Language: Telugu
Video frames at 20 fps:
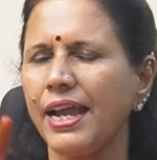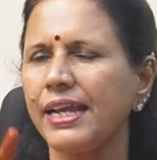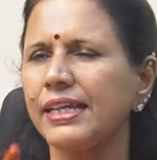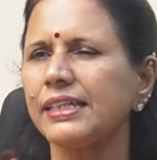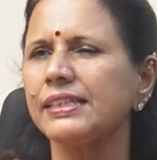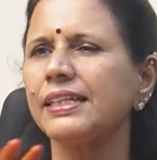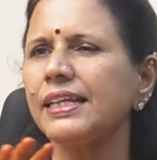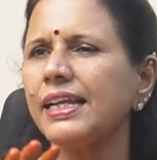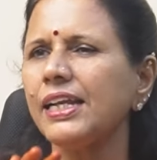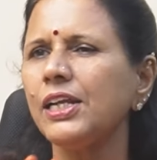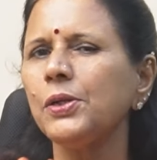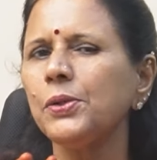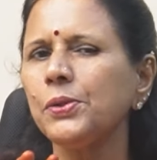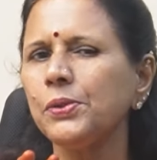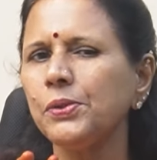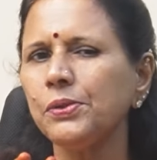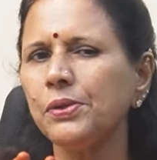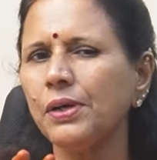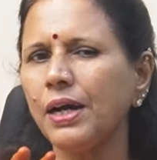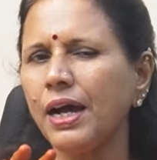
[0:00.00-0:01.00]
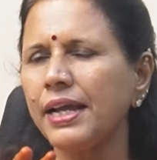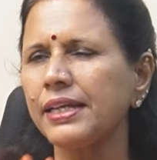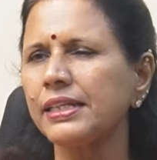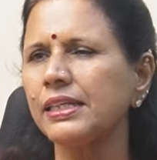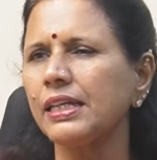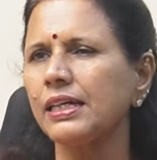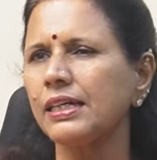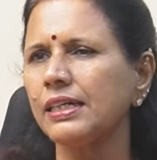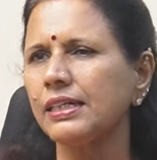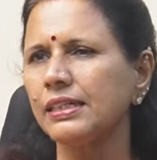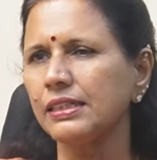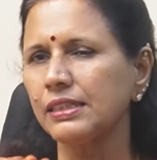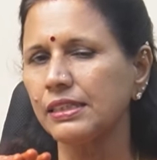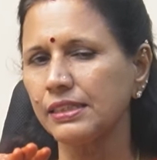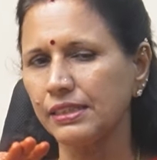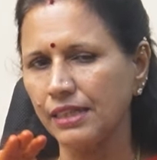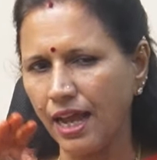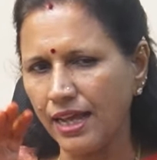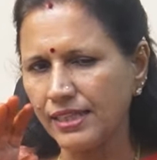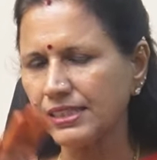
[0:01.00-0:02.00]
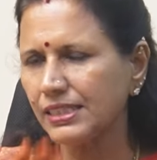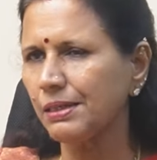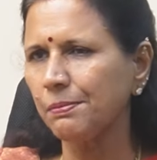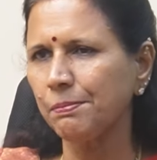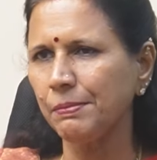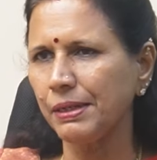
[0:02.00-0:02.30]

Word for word: ఐదేళ్లు ఆయన నాశనం